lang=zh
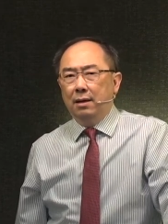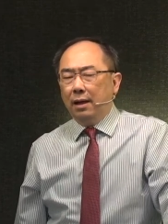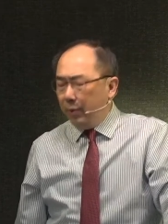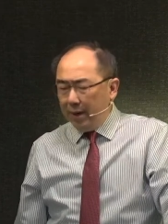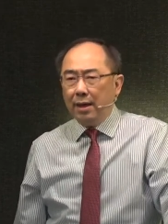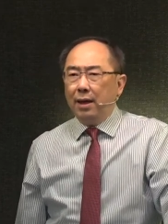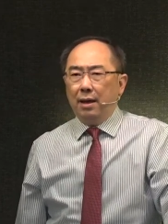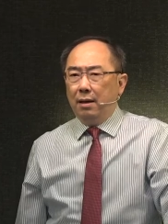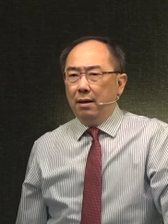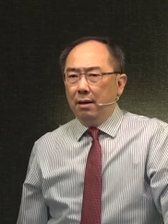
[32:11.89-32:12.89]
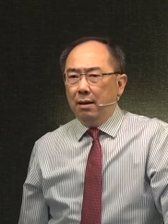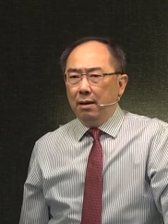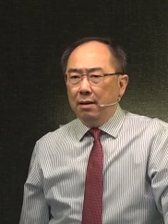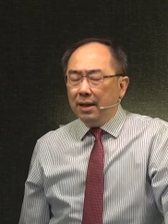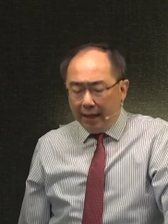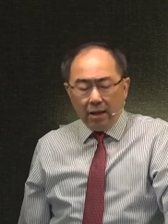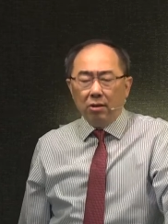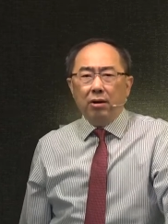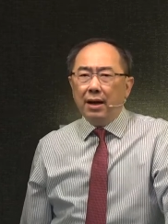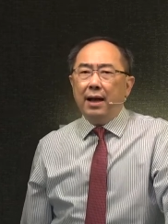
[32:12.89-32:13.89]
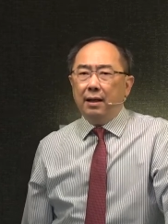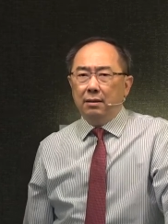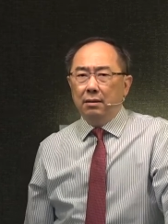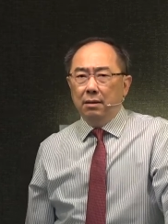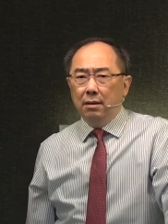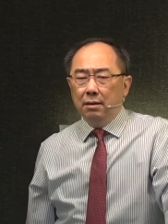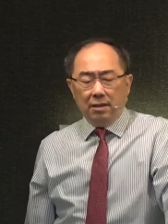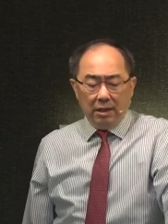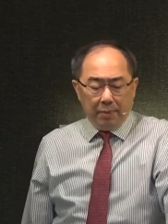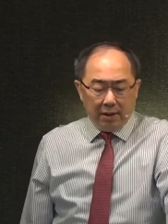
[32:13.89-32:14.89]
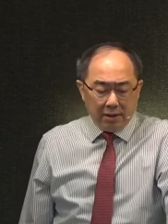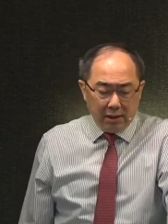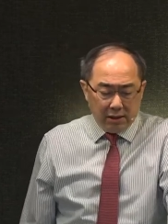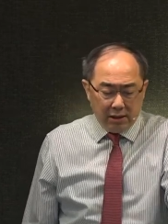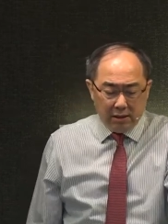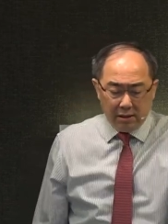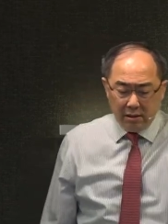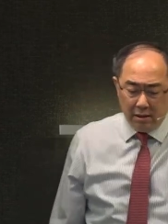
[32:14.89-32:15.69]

他会给，你可以要要看，但是你不要生气。